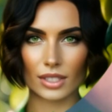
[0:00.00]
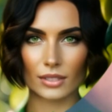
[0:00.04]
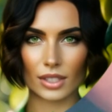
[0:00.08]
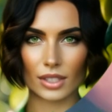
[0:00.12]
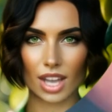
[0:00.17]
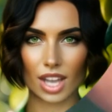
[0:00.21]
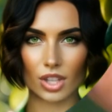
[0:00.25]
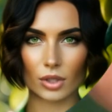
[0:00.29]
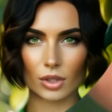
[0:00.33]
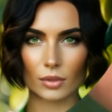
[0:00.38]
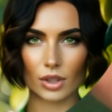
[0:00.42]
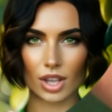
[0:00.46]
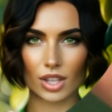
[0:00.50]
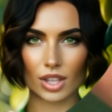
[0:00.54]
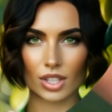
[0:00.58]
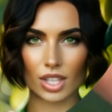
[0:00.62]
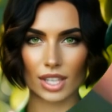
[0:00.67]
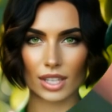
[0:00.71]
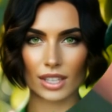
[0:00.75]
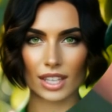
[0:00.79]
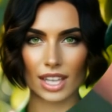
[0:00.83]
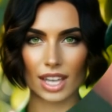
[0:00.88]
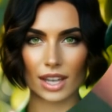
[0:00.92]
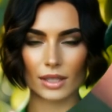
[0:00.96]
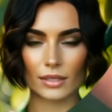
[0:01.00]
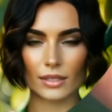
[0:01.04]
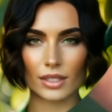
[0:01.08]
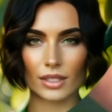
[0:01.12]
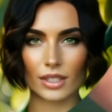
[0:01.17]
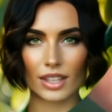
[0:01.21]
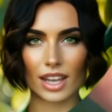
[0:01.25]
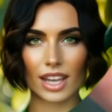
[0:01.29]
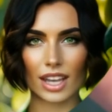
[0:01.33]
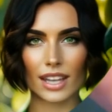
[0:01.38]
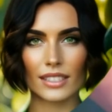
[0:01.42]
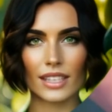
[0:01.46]
ముఖానికి
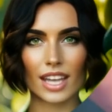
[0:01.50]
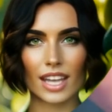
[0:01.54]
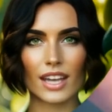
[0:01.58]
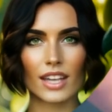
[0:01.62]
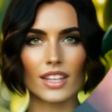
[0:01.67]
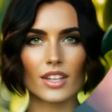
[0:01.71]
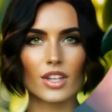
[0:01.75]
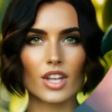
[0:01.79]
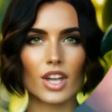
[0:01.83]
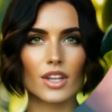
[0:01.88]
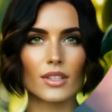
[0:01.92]
పూతలా వేసి